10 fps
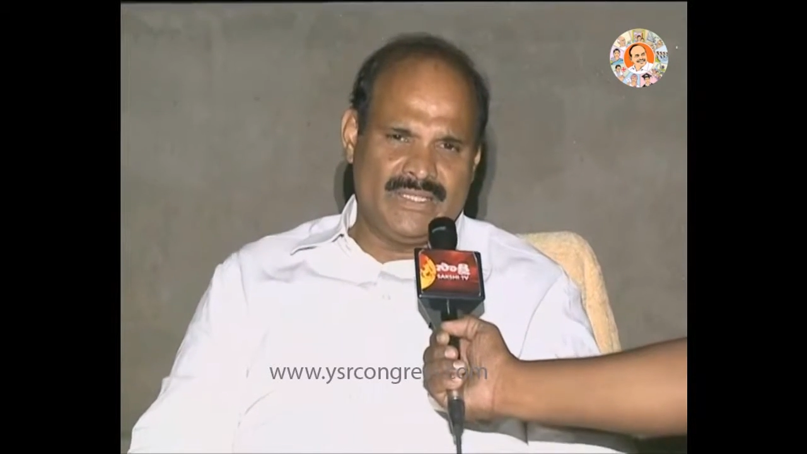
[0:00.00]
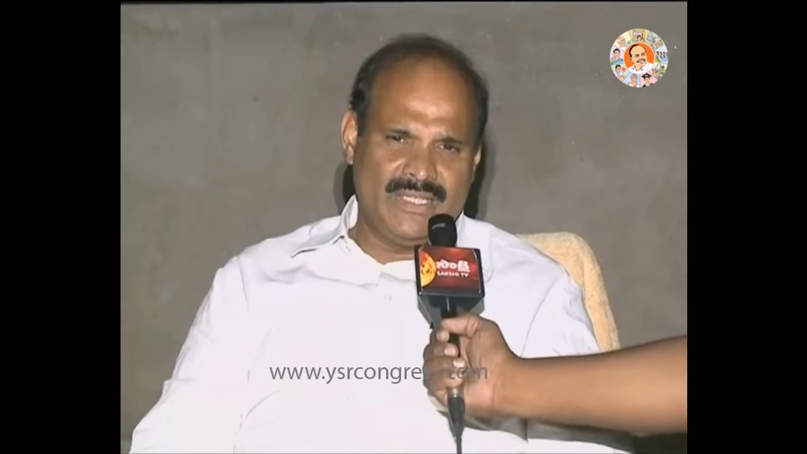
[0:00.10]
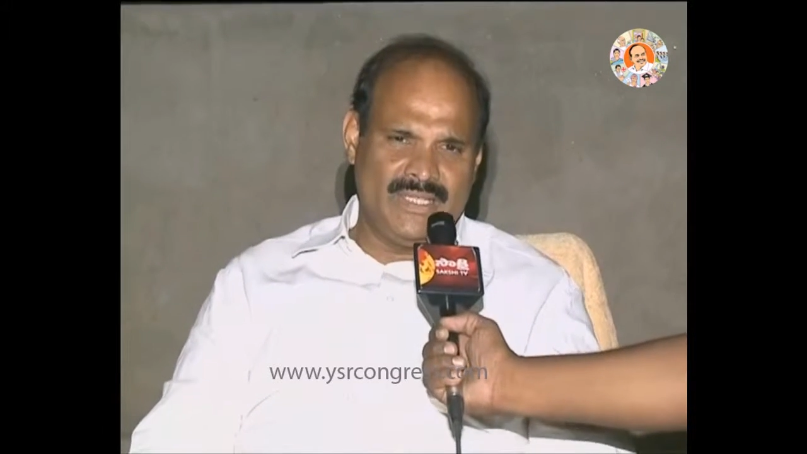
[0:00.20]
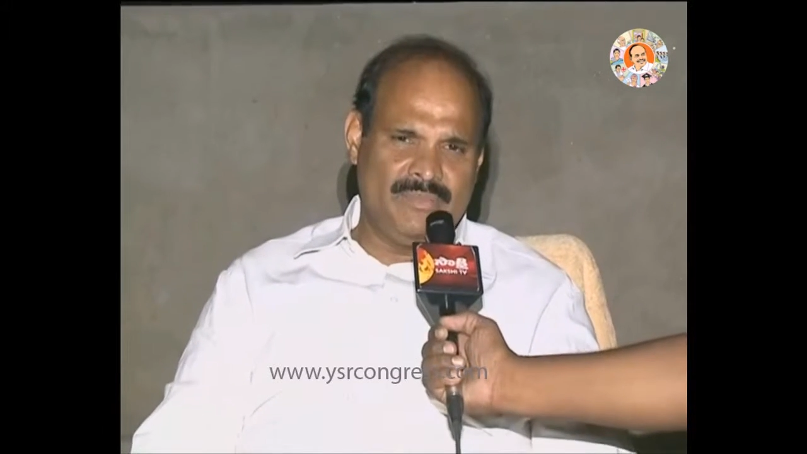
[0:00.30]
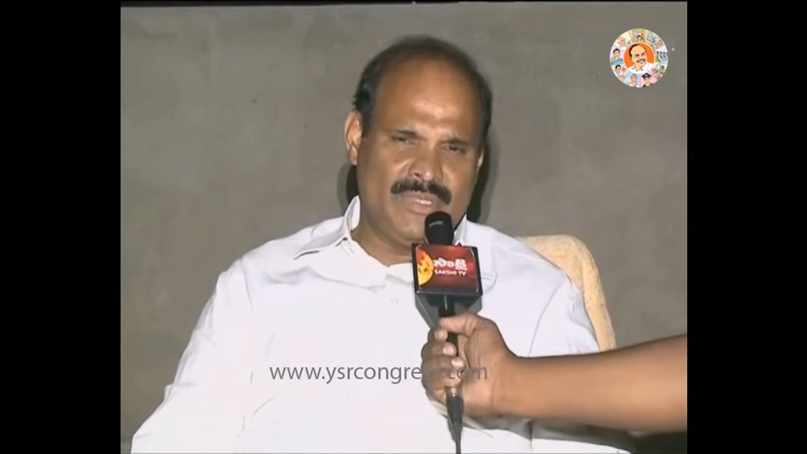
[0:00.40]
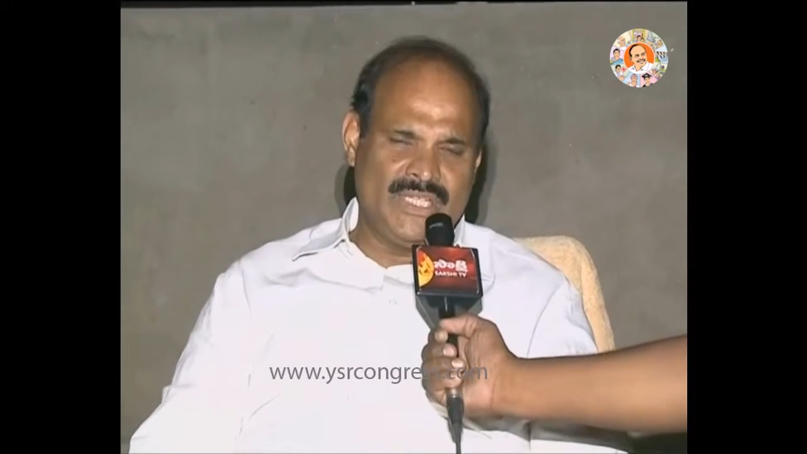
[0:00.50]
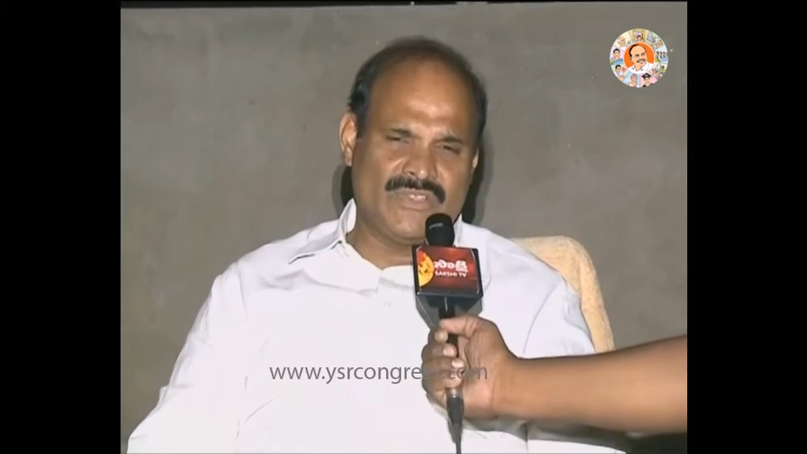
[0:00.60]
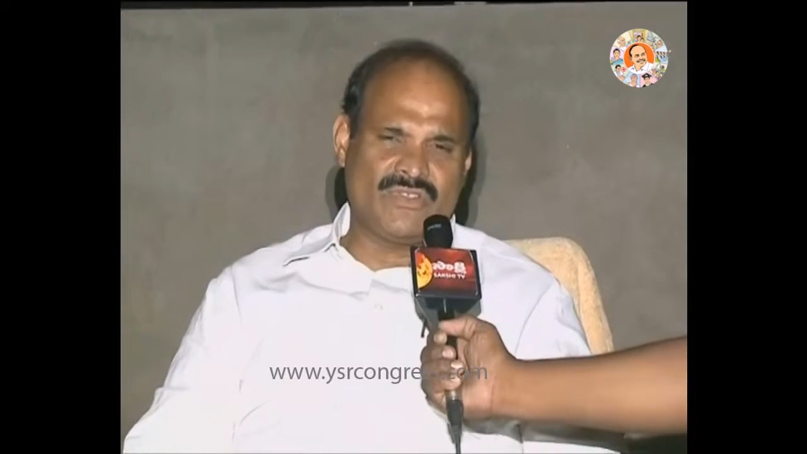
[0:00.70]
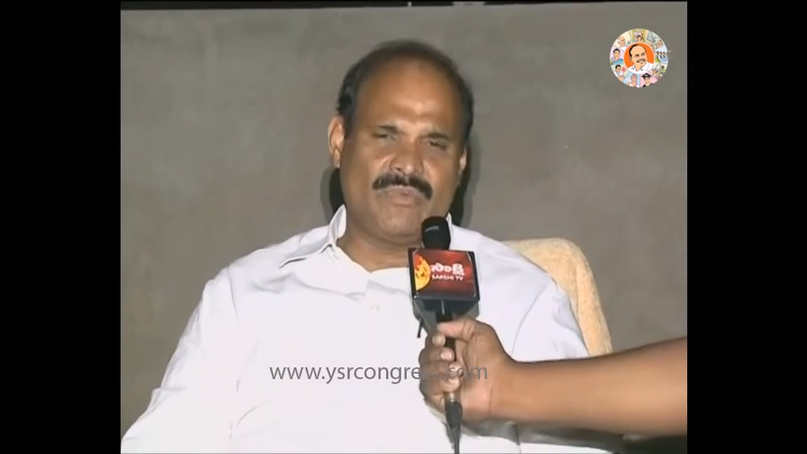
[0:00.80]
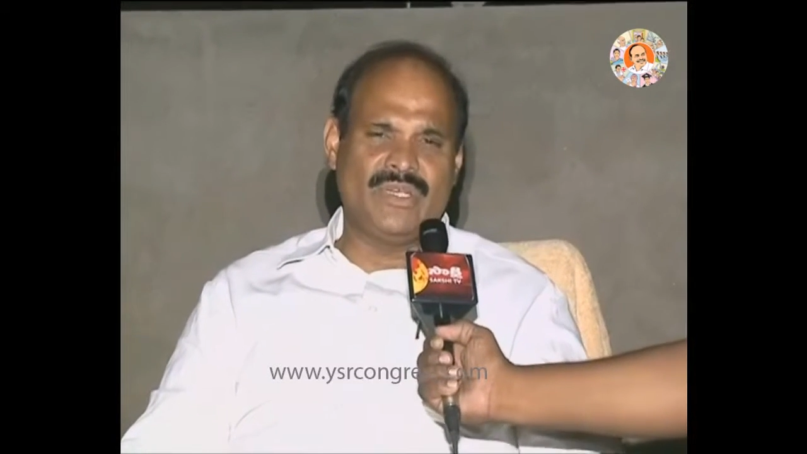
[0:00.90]
అసలు ఈ
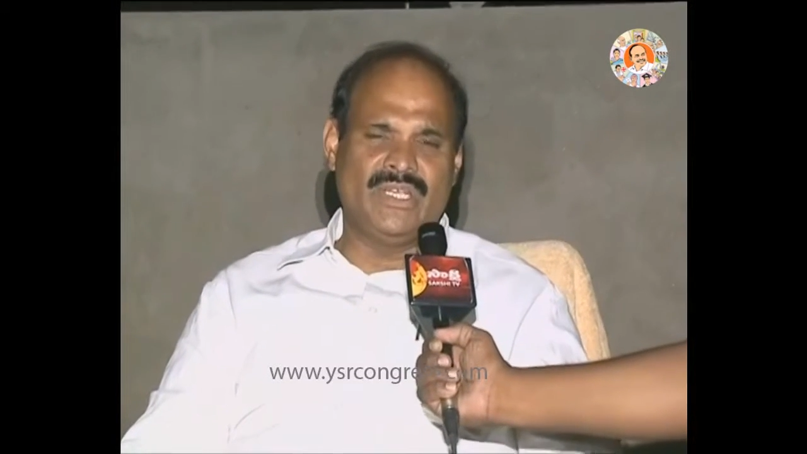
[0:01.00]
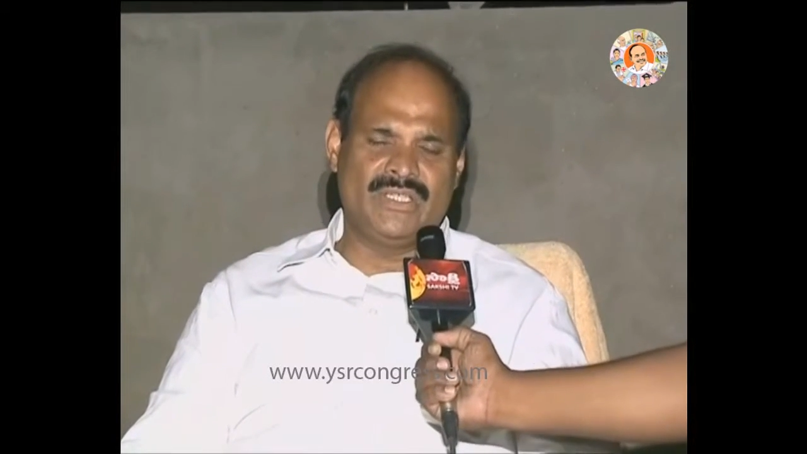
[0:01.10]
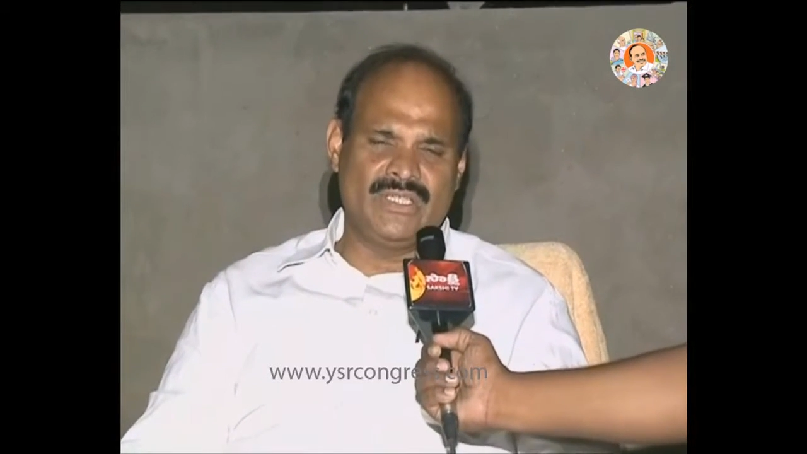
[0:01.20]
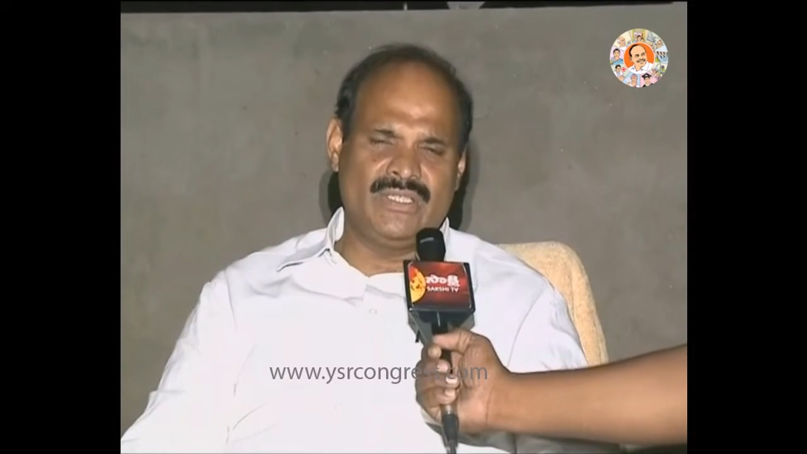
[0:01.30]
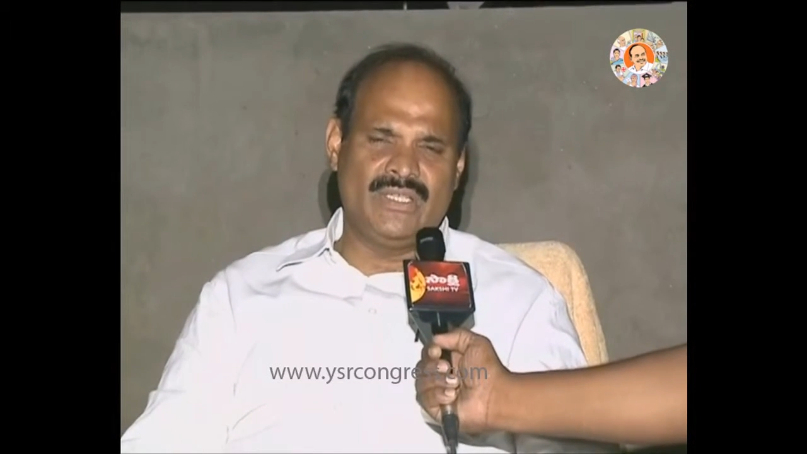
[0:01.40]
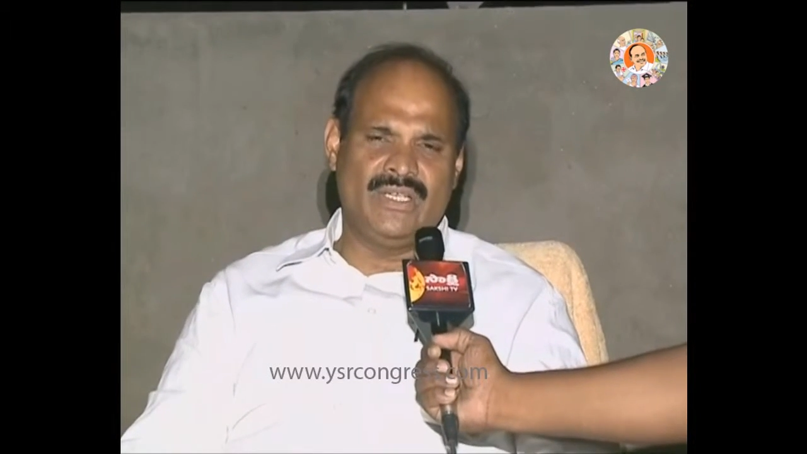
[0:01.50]
ప్రజాస్వామ్యాన్ని ఎటు